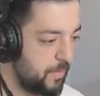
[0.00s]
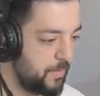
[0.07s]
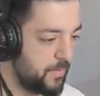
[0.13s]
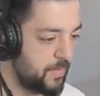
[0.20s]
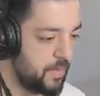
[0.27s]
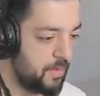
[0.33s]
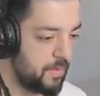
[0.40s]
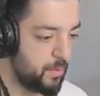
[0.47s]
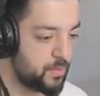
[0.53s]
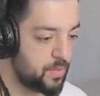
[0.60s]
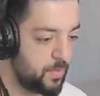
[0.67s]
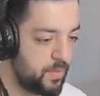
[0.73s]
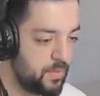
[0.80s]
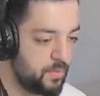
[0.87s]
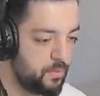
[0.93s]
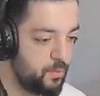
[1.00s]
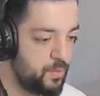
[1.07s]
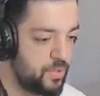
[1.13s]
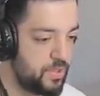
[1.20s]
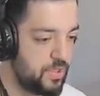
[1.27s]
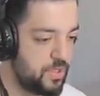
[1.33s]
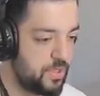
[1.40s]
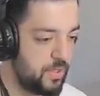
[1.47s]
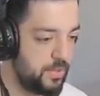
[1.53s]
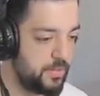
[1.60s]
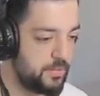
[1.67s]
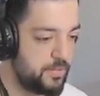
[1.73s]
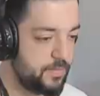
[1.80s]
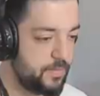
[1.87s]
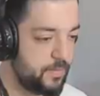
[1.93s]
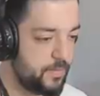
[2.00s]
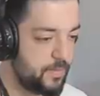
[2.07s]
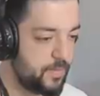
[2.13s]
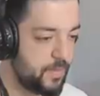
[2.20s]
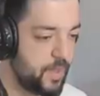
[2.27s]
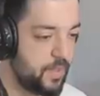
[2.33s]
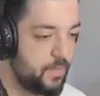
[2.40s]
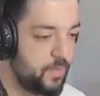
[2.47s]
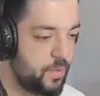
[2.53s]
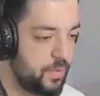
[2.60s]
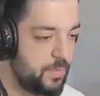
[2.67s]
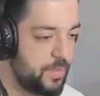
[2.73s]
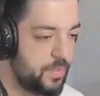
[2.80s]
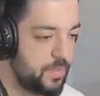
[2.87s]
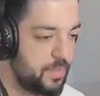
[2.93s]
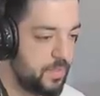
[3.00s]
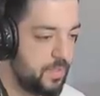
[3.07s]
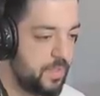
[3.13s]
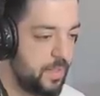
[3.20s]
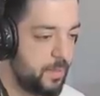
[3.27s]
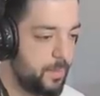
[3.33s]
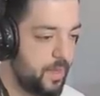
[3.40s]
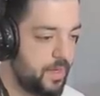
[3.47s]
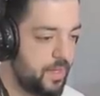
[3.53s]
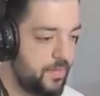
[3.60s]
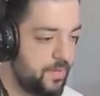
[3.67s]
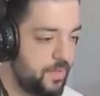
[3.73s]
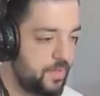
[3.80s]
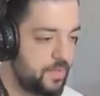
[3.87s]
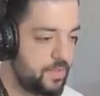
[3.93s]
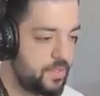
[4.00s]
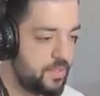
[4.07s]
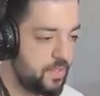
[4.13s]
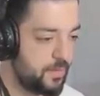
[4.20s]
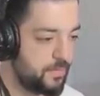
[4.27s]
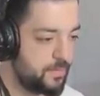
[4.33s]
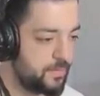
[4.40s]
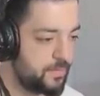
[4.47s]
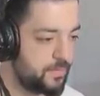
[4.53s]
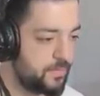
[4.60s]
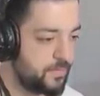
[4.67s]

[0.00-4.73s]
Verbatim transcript: Tamam. O zaman üç kişi ev olabilir. Ben eve yanaşacağım.